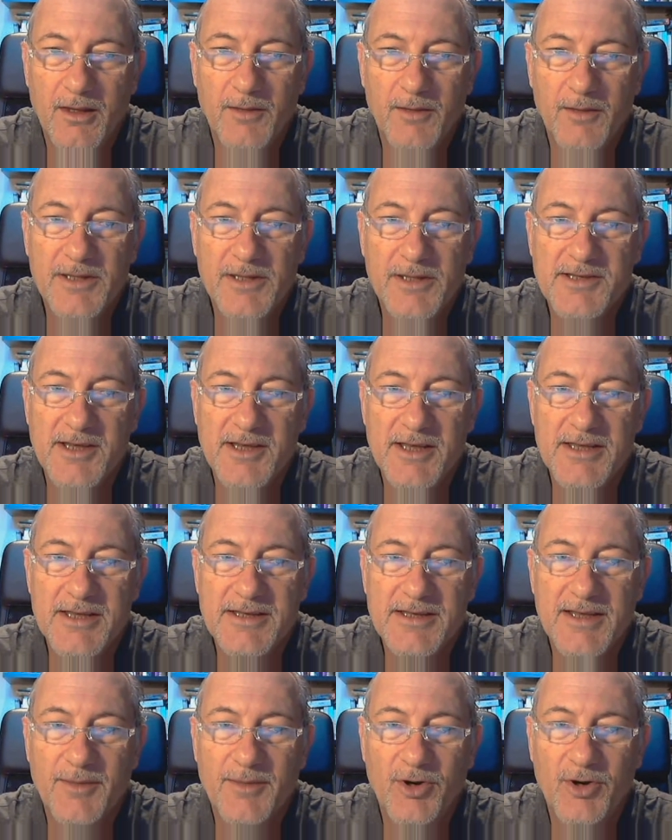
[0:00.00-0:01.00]
eh,
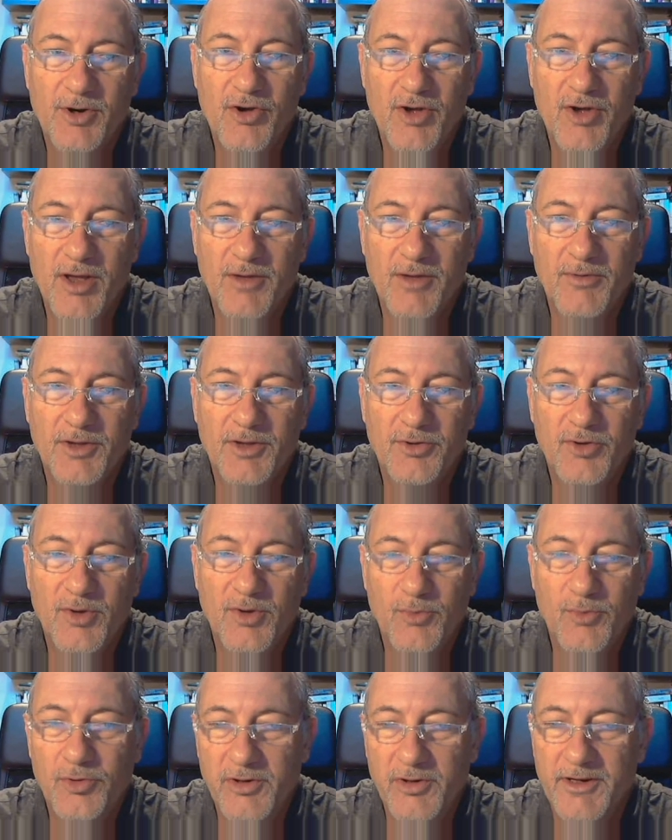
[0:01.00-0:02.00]
pazzesca, però è un attore
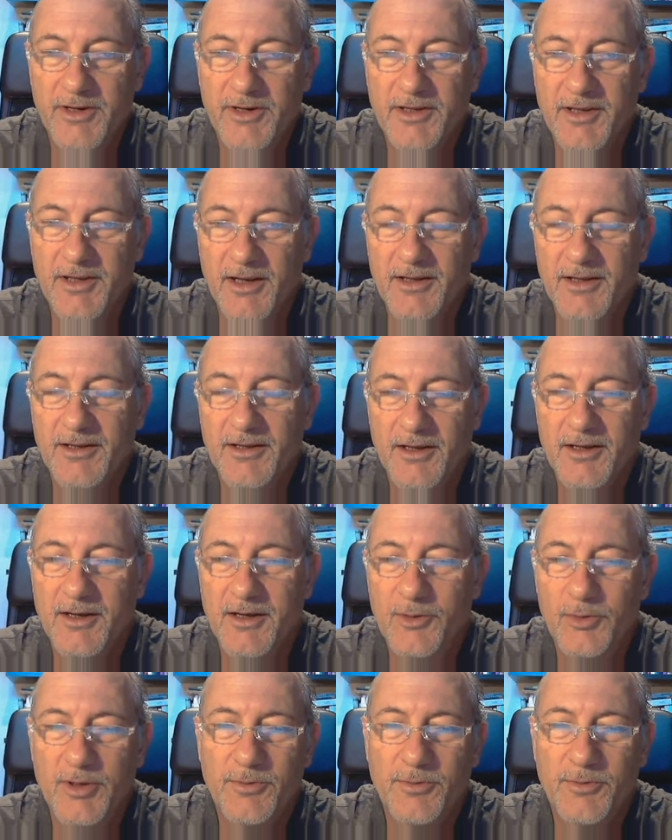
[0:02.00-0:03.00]
molto divertente
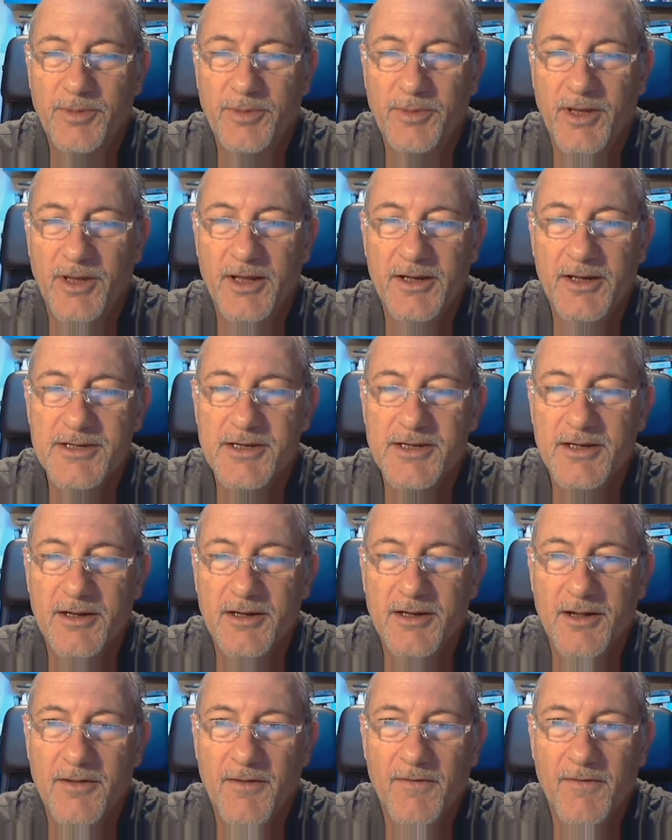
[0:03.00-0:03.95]
anche lui da doppiare, sì.